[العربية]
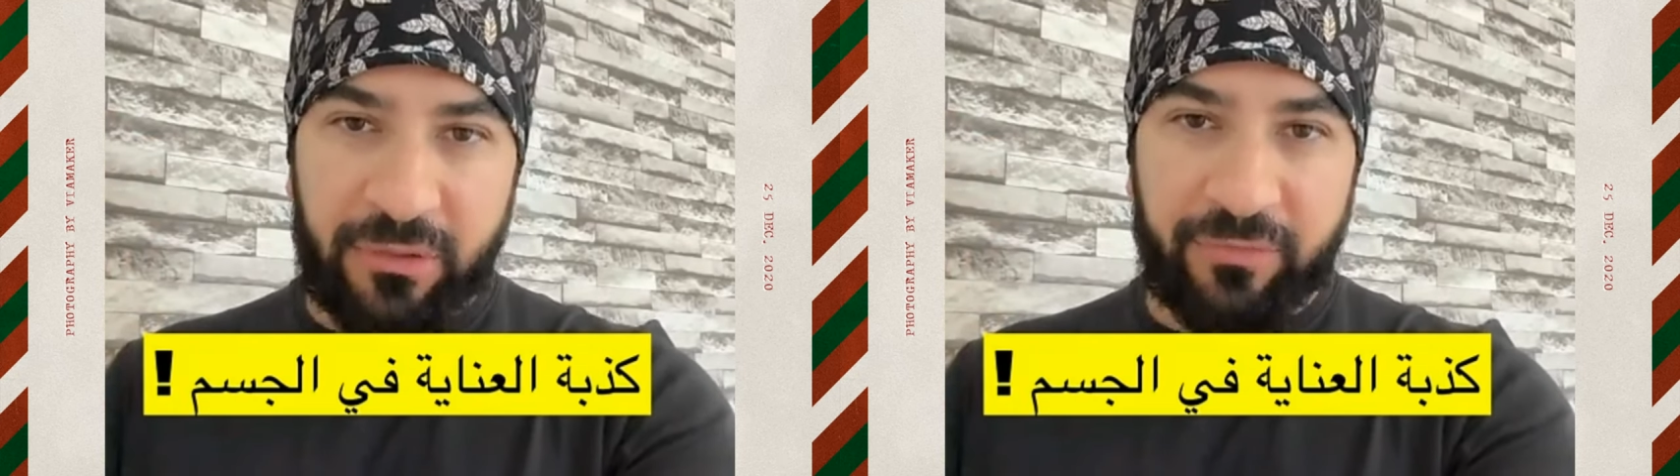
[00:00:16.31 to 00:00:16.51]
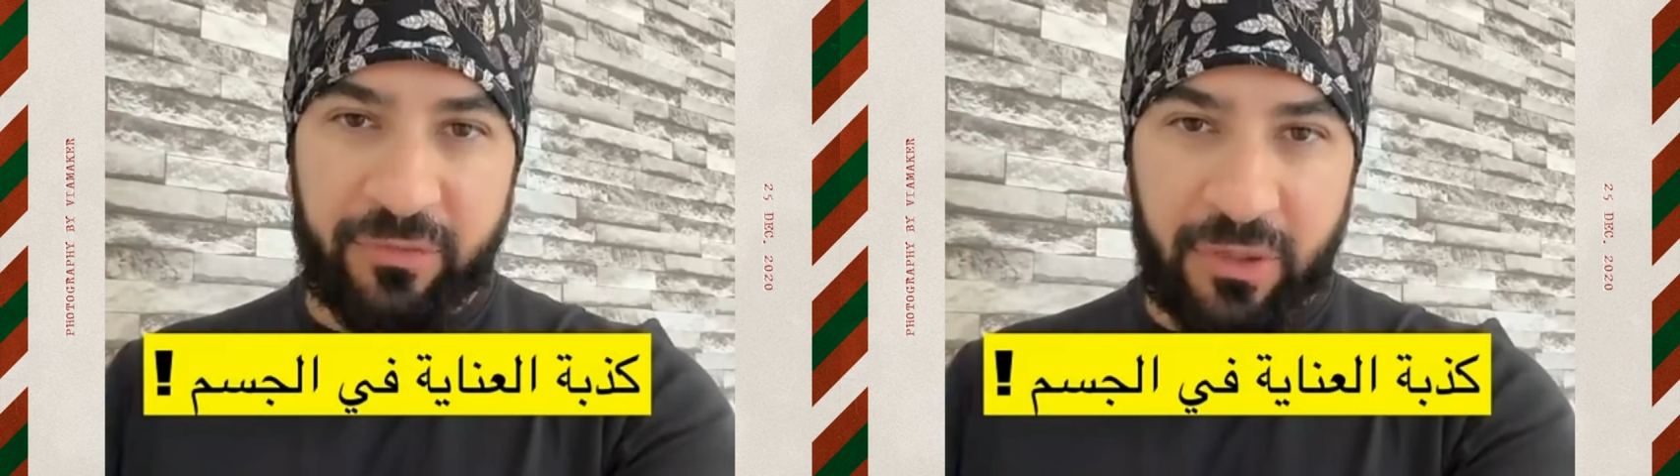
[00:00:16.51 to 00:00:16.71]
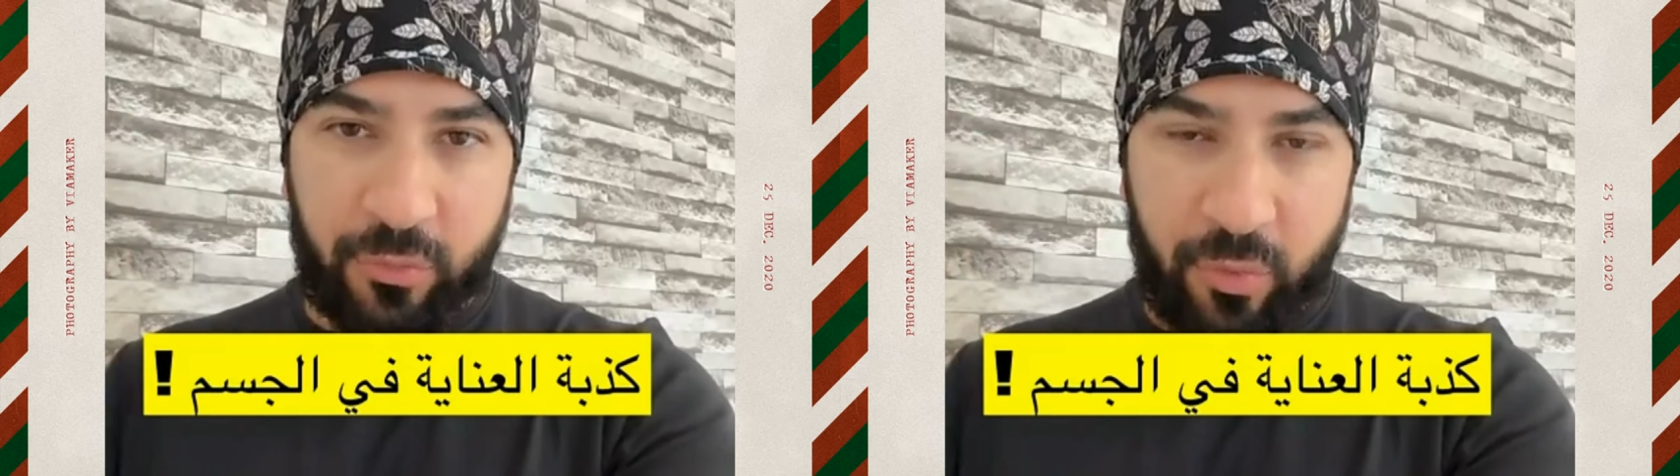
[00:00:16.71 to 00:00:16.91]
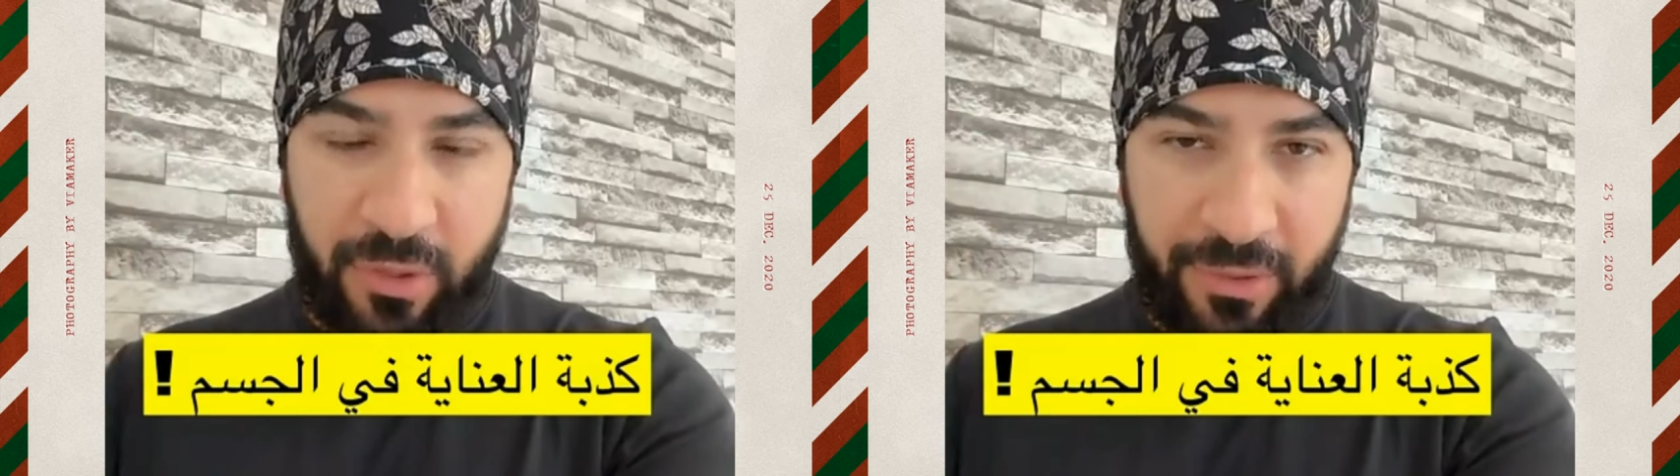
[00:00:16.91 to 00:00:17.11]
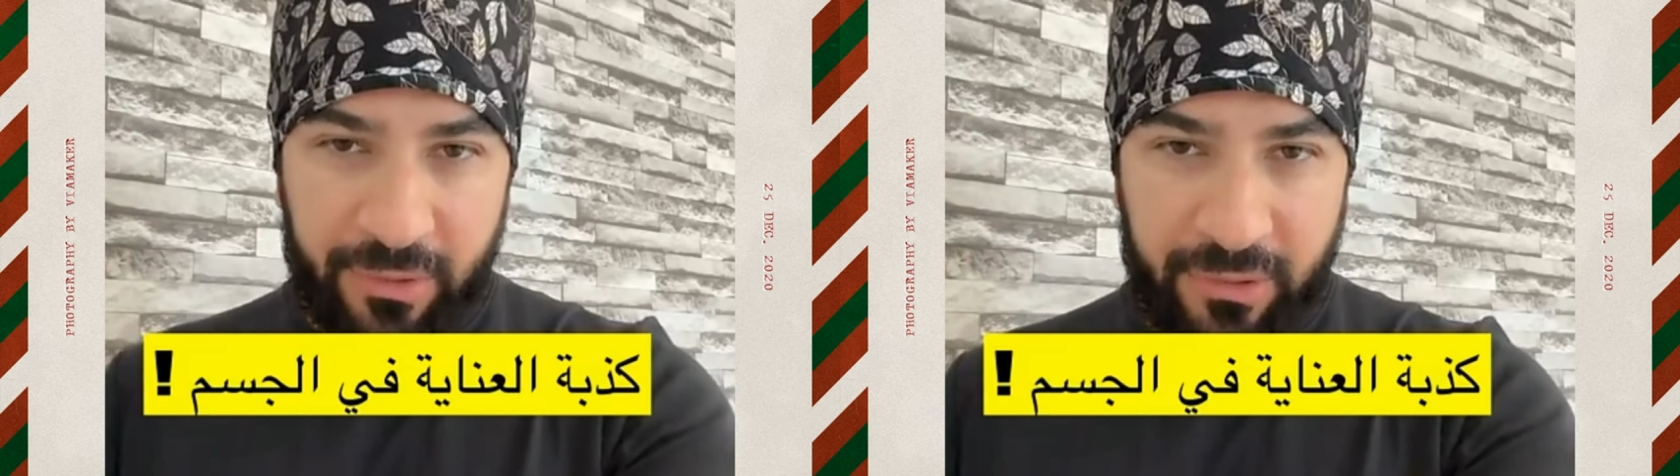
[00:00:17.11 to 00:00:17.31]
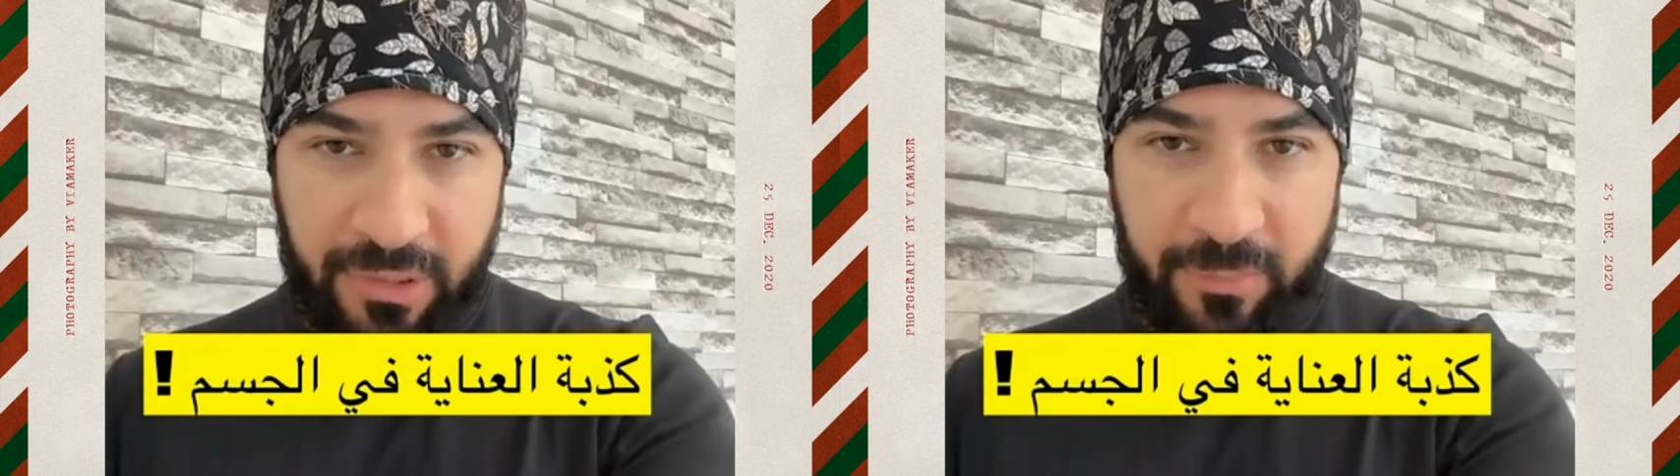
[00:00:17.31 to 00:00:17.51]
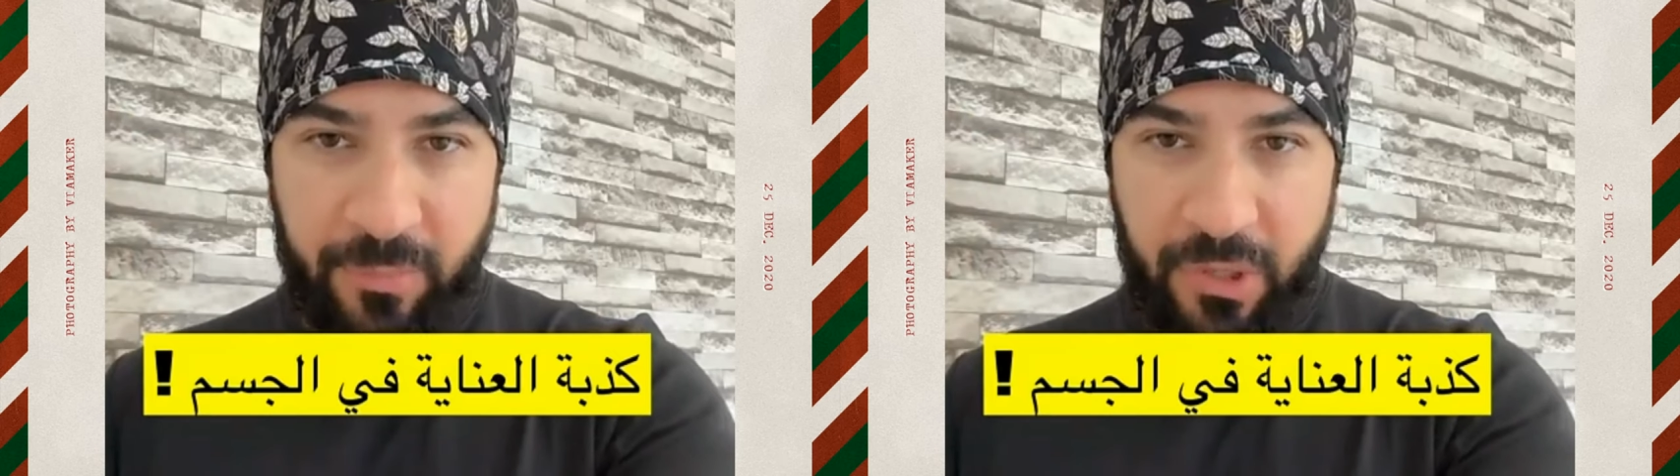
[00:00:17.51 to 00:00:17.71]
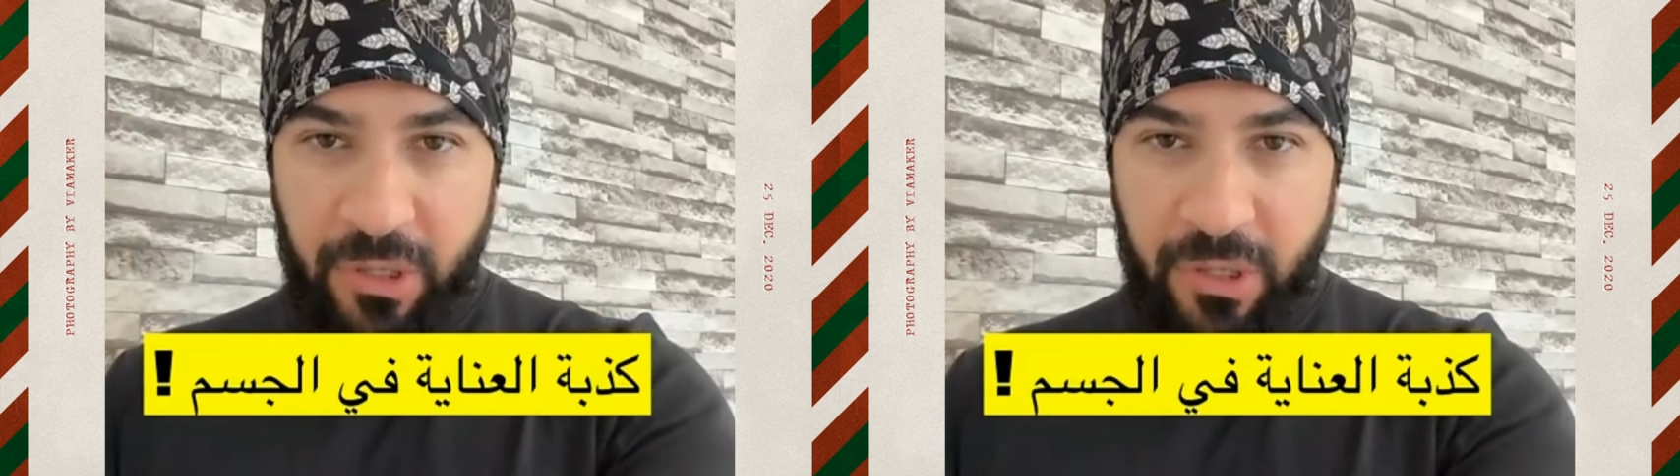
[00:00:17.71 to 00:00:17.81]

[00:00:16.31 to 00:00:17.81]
تفتيح اكواع الركب